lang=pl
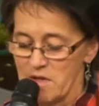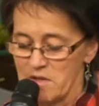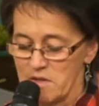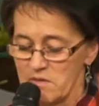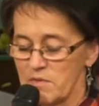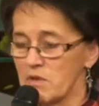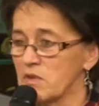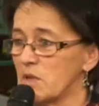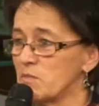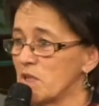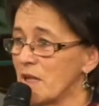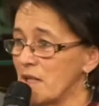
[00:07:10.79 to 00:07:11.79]
Y,
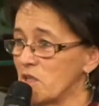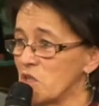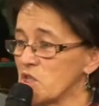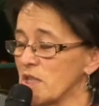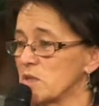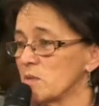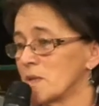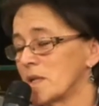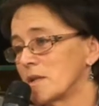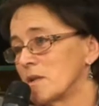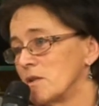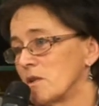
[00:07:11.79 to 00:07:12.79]
ogromny dla niej
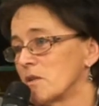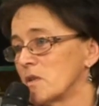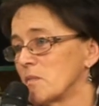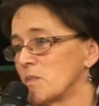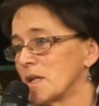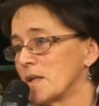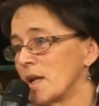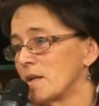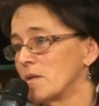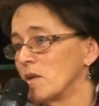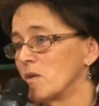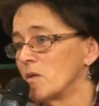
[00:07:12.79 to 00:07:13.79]
szacunek i ogromna dla
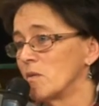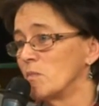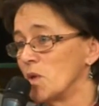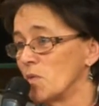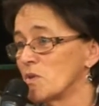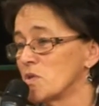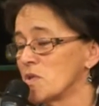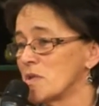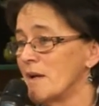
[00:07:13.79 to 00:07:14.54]
niej miłość.